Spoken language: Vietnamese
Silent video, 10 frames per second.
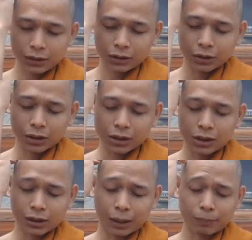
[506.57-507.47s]
cho nên
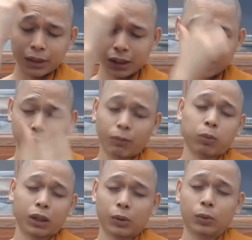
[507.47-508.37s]
sư thấm thía được
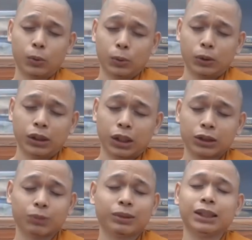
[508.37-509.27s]
một câu ở
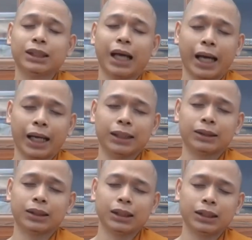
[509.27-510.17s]
trong kinh tạng
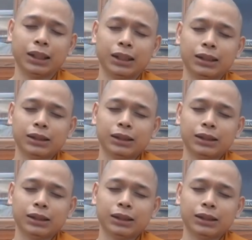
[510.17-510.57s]
đó là gì